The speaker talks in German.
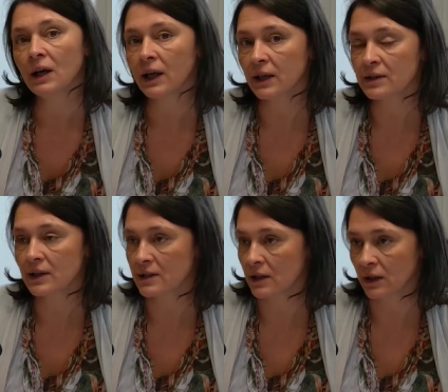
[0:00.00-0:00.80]

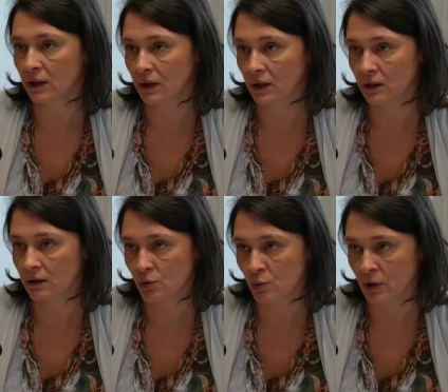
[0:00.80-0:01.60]
einerseits einen
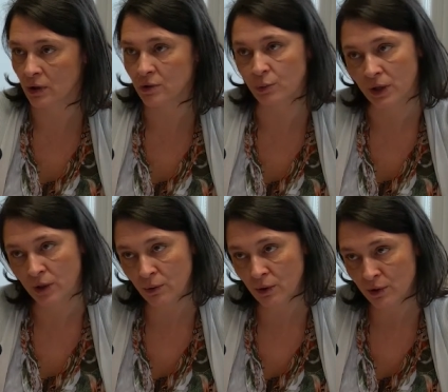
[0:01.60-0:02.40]
gerechten Zugang zu
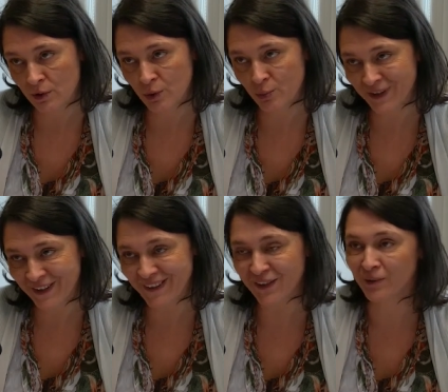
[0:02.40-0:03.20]
Bildung zu
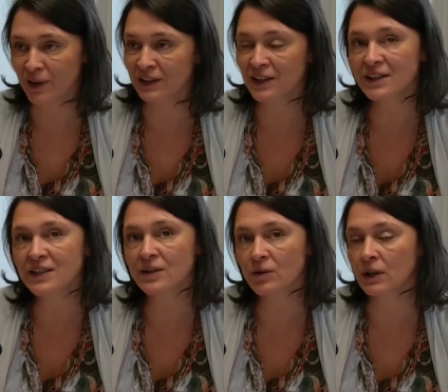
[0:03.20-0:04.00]
bieten, aber
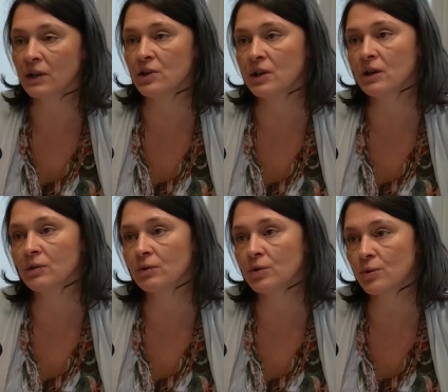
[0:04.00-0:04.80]
andererseits auch ganz stark
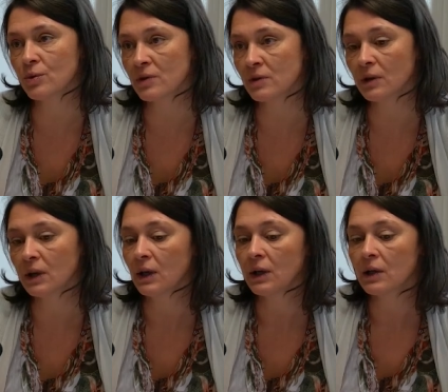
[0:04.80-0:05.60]
unterstützend
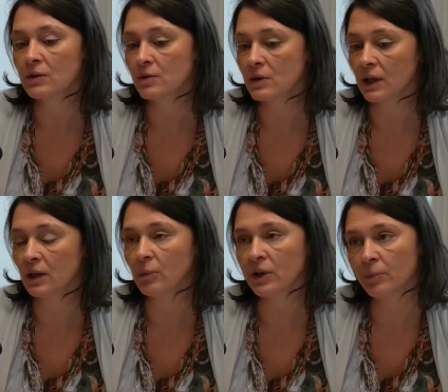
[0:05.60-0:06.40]
zu
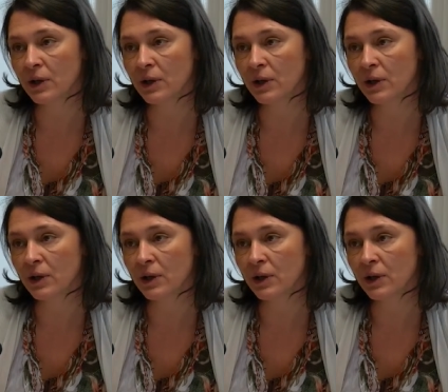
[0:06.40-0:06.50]
sein bei der